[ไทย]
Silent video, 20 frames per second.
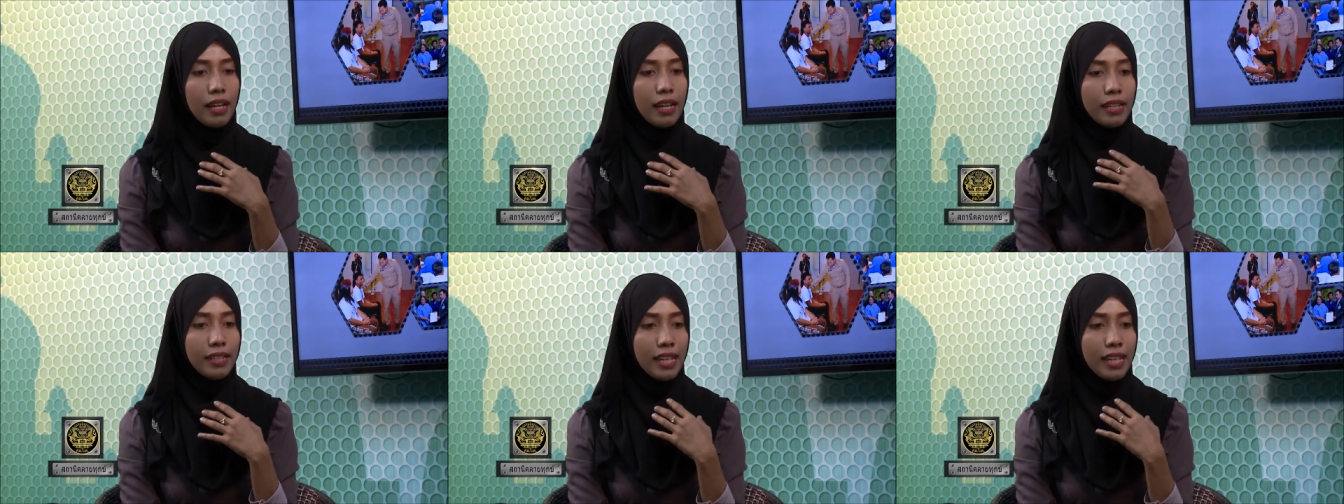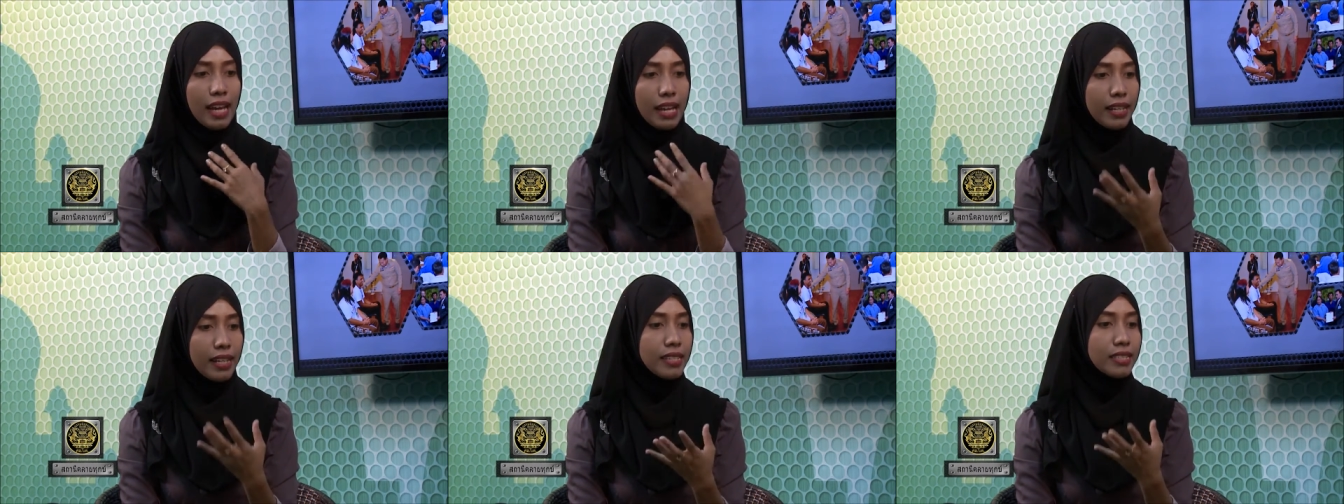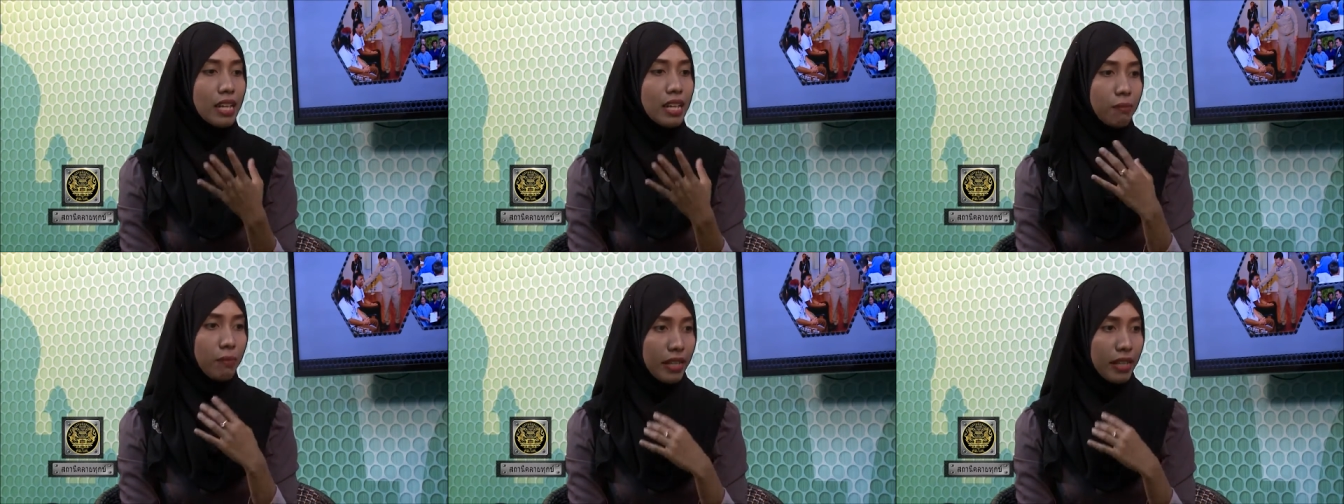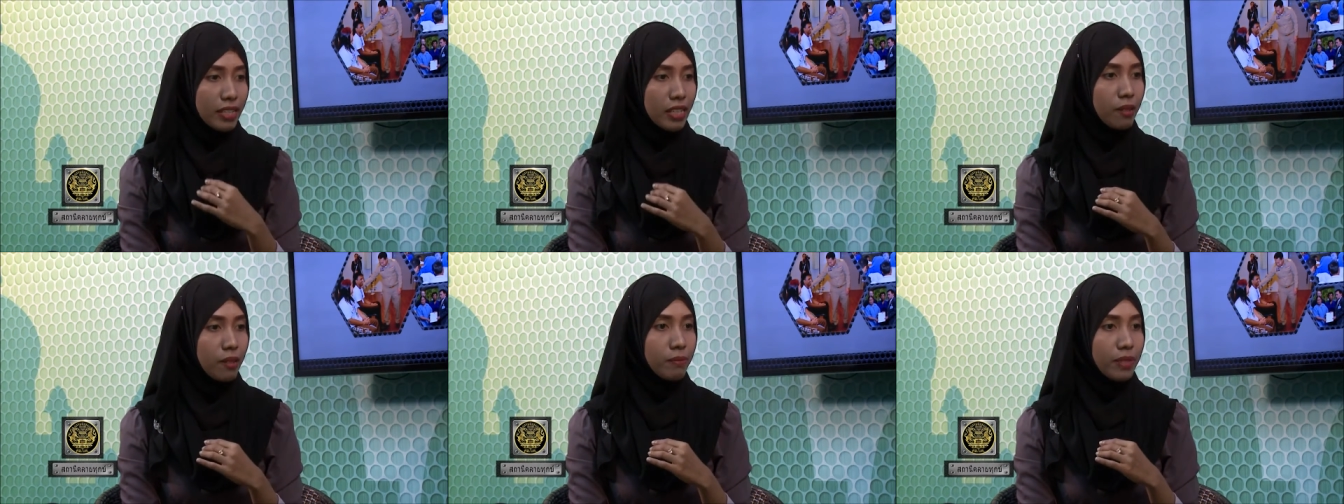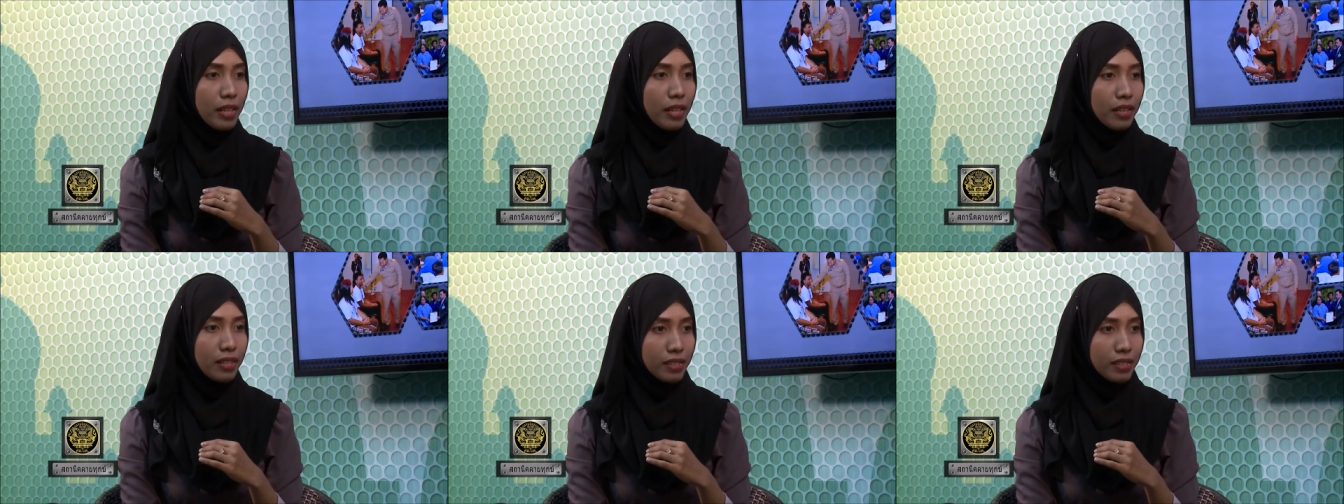ให้ญาติได้สามารถเยี่ย
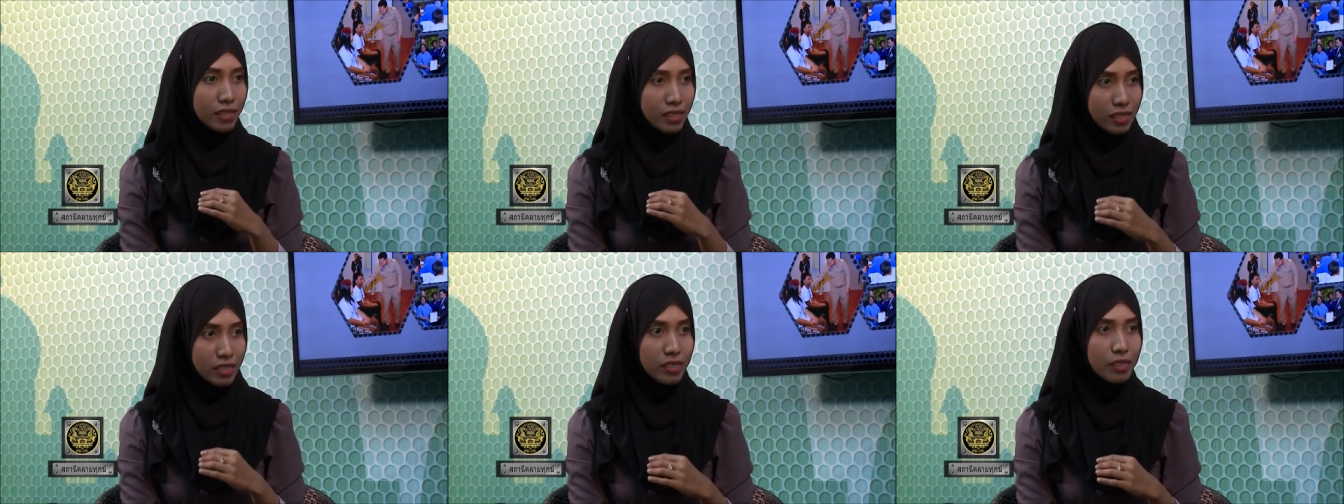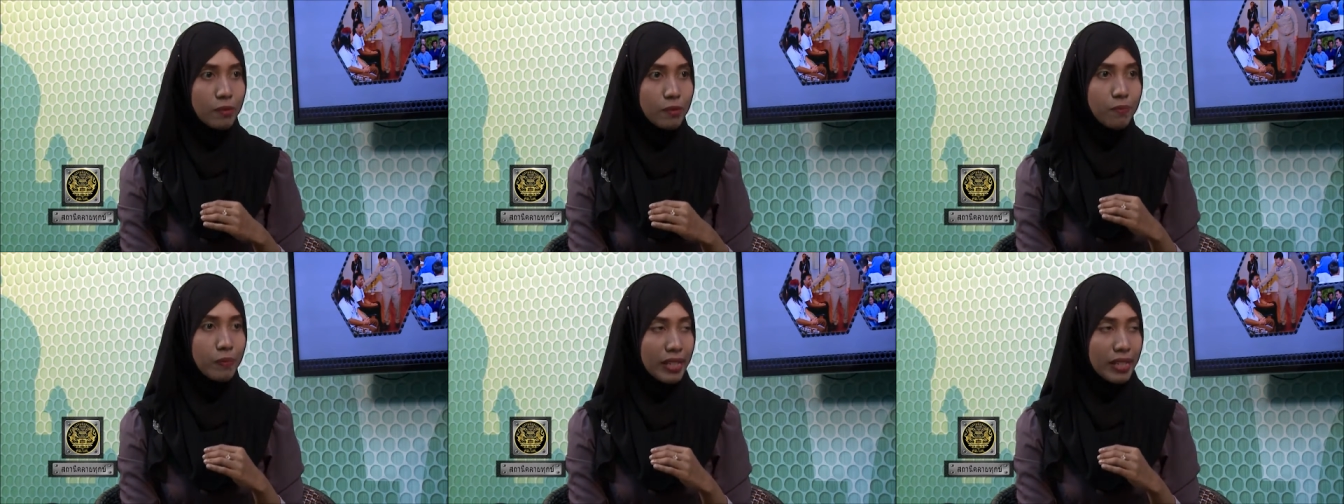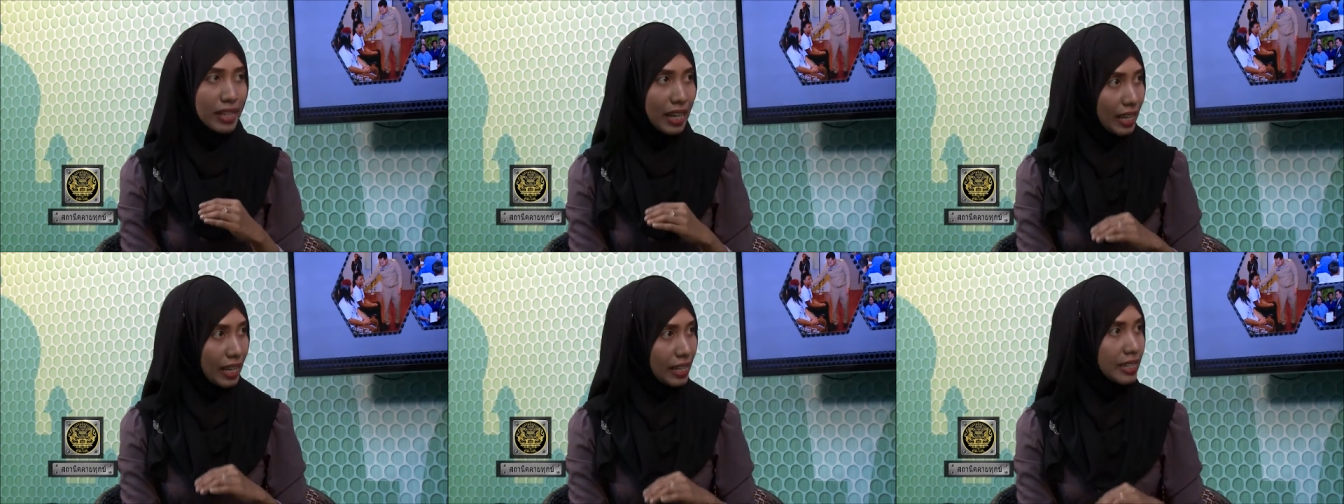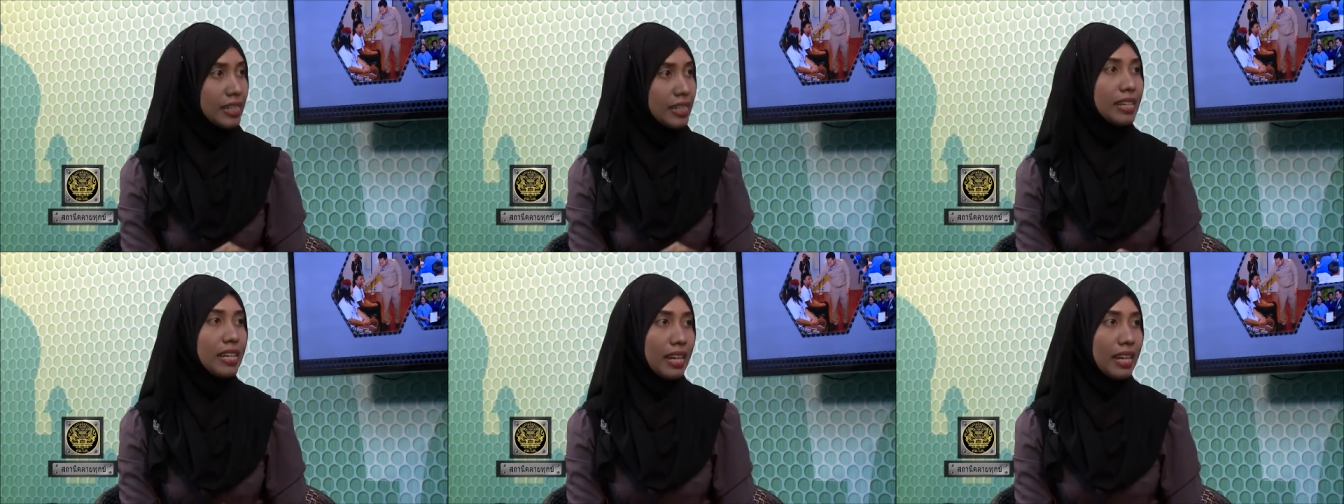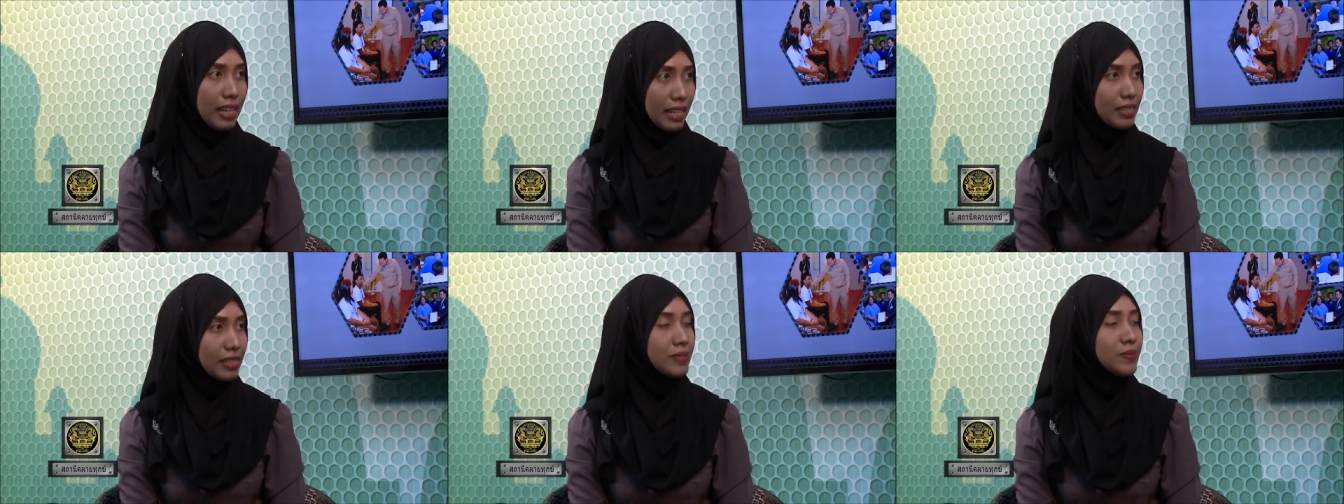มเนี่ยก็คือเป็นการดี
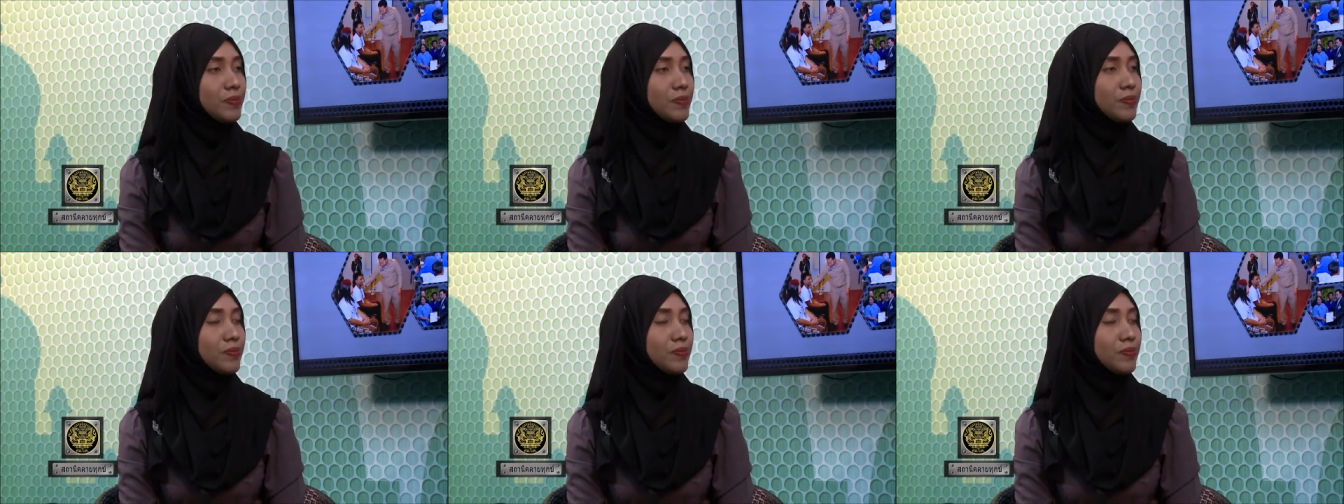ค่ะ